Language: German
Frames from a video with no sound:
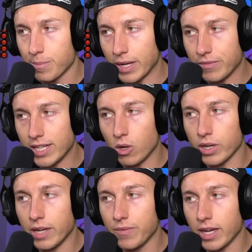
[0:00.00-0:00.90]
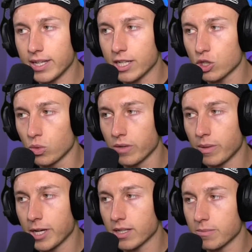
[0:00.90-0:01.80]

man will ja auch irgendwie in der Schule, wenn man,